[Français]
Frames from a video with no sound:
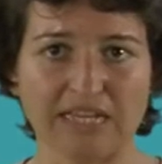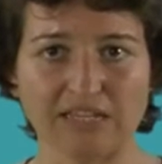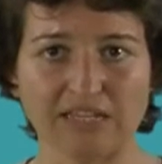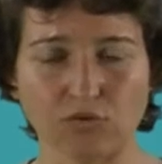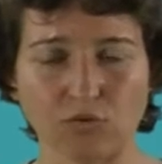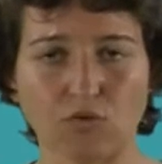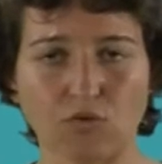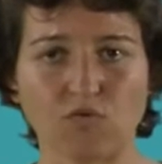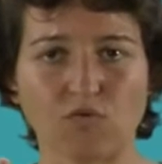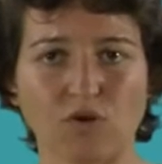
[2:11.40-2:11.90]
Et
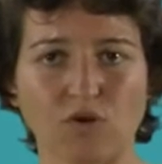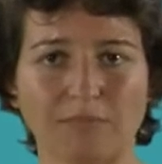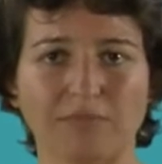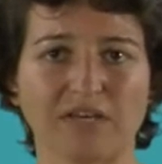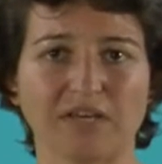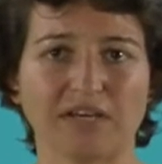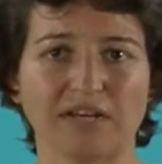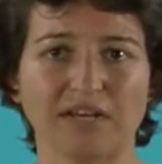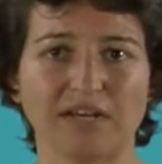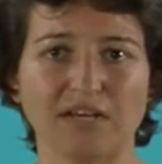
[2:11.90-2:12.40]
donc on voit
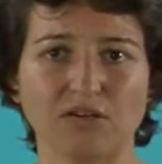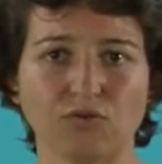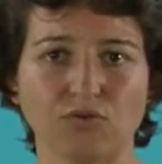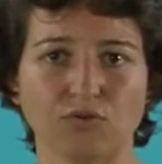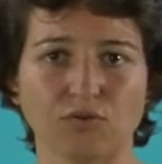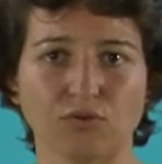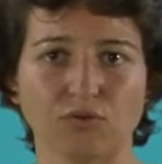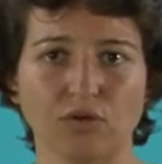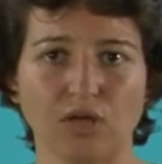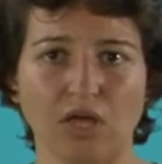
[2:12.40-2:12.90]
bien là
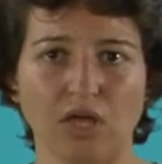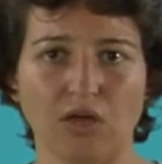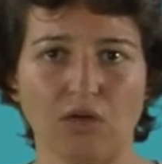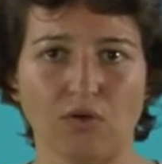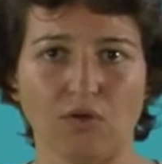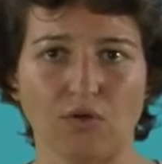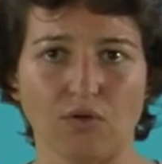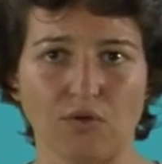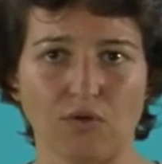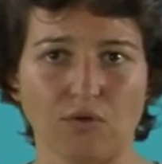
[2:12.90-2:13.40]
que
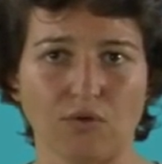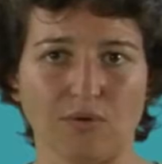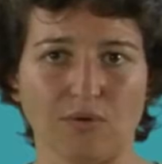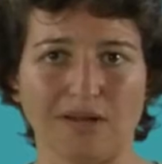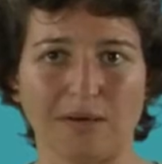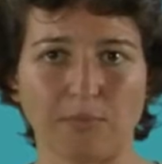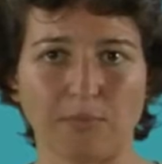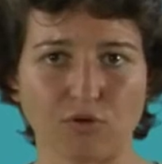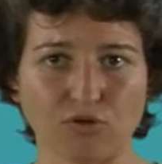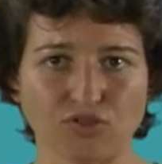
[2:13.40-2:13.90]

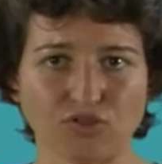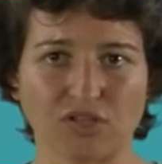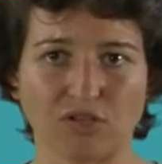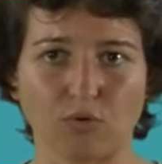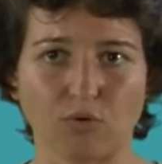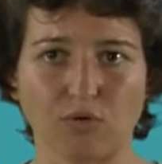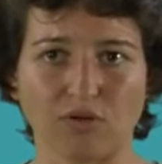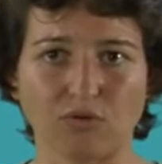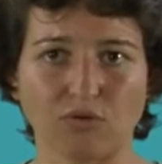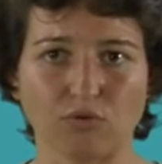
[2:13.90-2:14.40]
l'approche
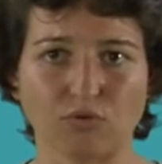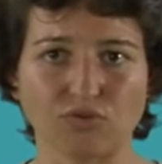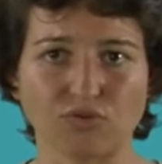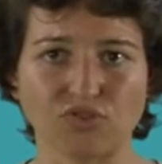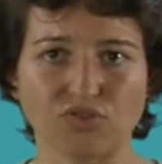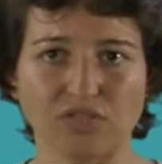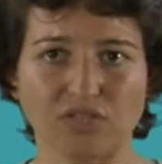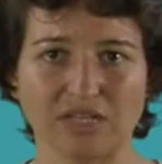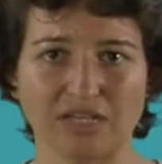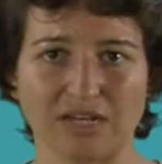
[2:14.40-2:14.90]

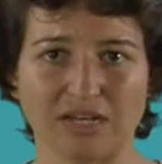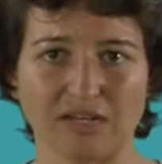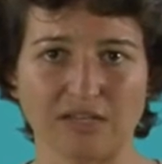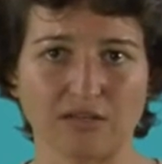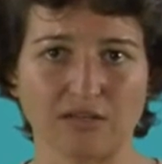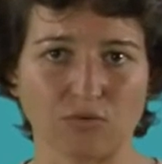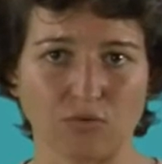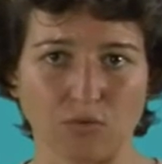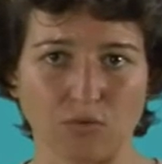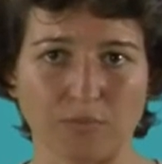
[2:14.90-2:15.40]
agroécologique, elle
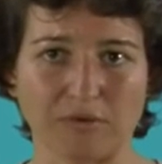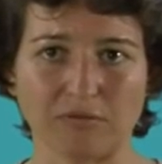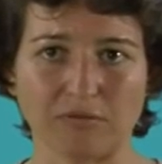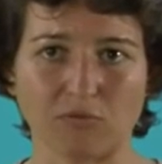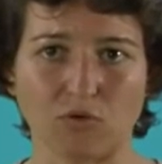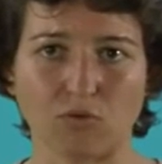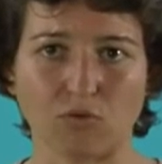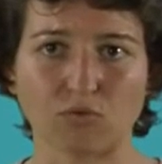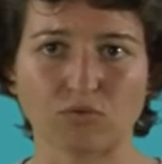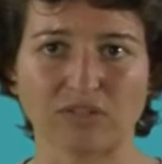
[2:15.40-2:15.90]
est
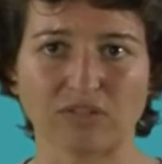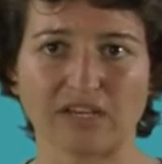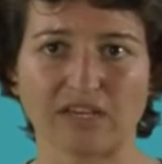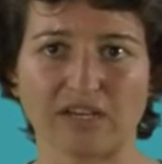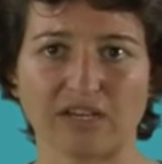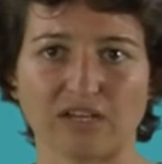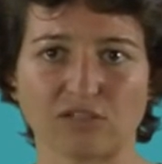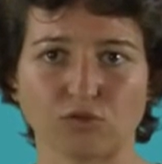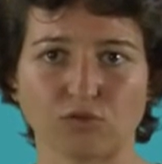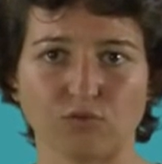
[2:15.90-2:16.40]
complètement
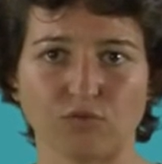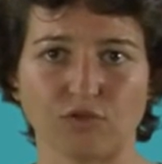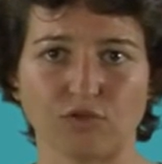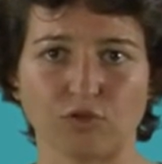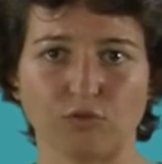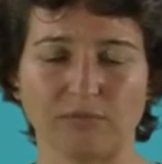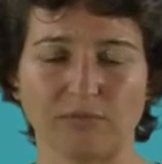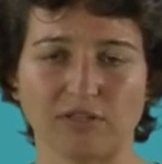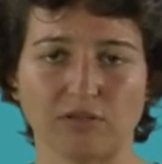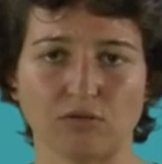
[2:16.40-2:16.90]
contraire à ce
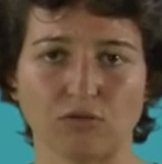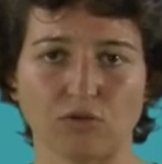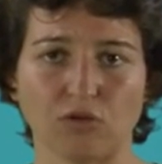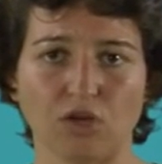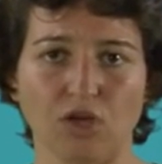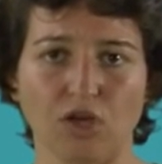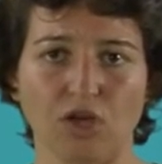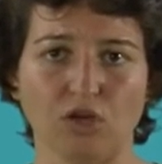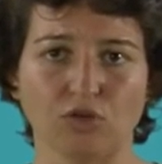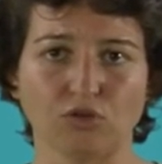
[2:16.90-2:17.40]
phénomène
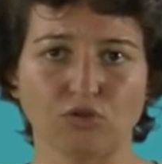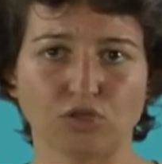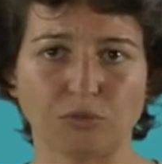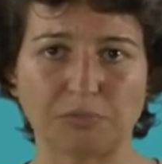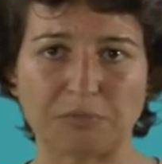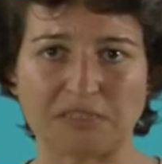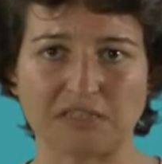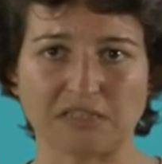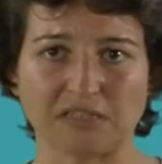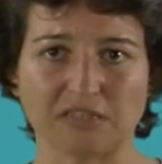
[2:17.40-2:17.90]
de
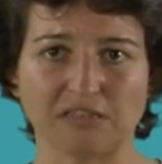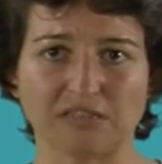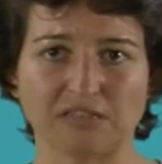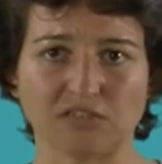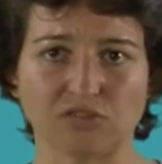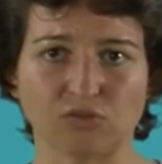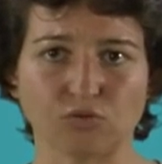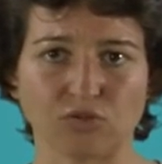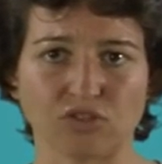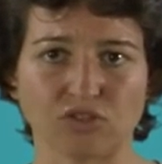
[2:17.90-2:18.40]

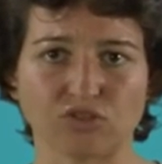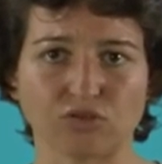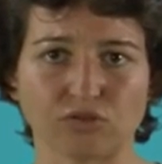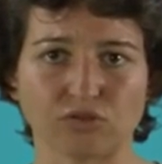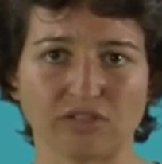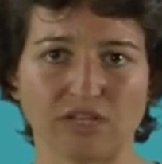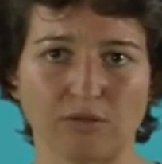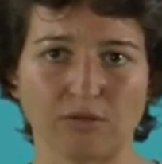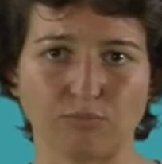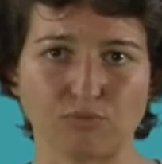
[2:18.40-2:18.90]
spécialisation
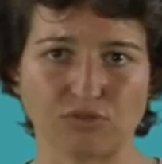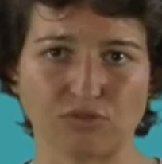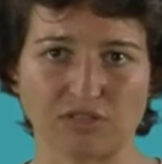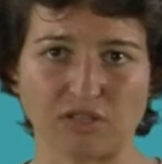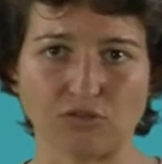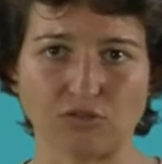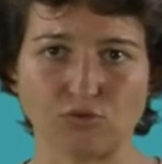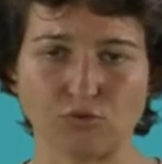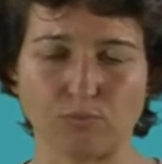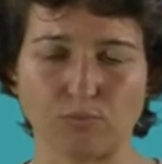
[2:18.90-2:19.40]
régionale
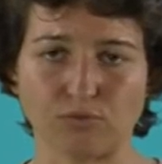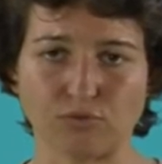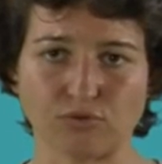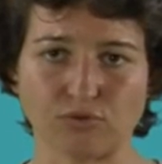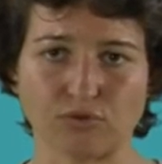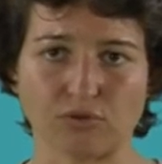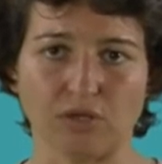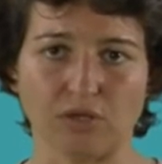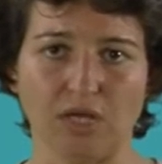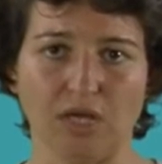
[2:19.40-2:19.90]
puisqu'elle
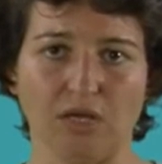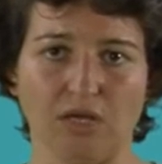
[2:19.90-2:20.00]
suppose